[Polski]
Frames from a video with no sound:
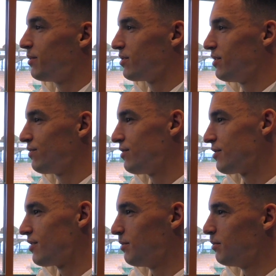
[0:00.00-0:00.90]
mnie przede
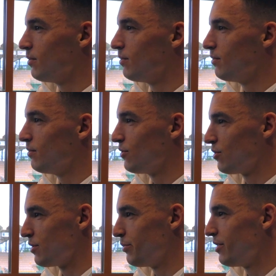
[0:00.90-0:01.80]
wszystkim
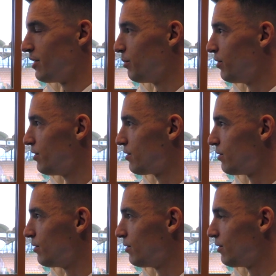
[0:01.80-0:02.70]
to, że byli na
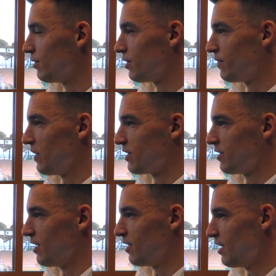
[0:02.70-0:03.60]
boisku to też
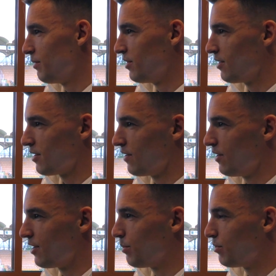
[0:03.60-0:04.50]
ważne, a dla mnie takie
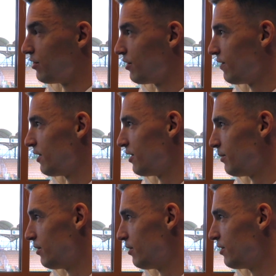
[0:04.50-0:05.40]
wielkie podziękowanie,
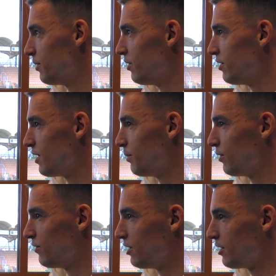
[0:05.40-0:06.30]
bo oni byli ze
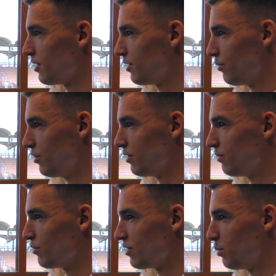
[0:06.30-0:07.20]
mną w tych takich
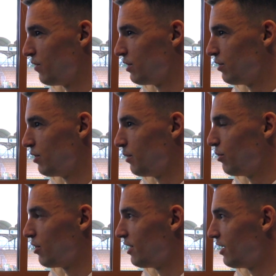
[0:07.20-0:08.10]
moich, można powiedzieć do tej pory